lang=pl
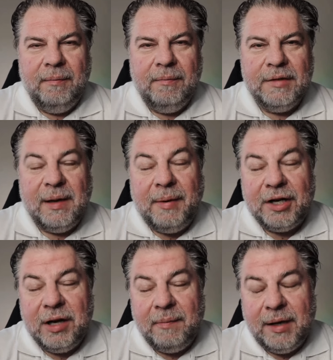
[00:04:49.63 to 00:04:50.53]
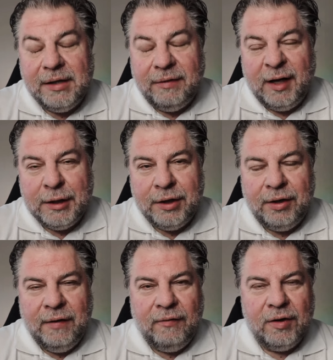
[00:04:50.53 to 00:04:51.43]
zapraszam Państwa na
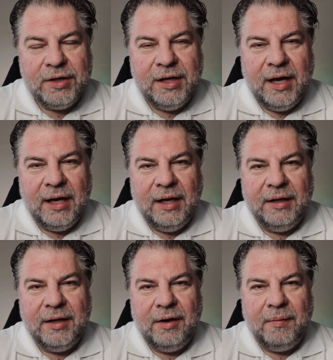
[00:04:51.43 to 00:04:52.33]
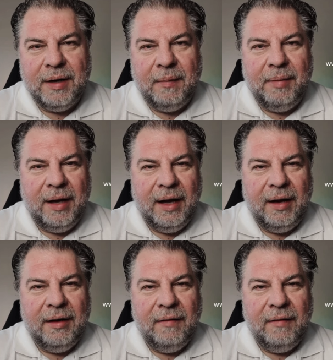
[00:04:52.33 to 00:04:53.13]
stronę włoskiagent.pl,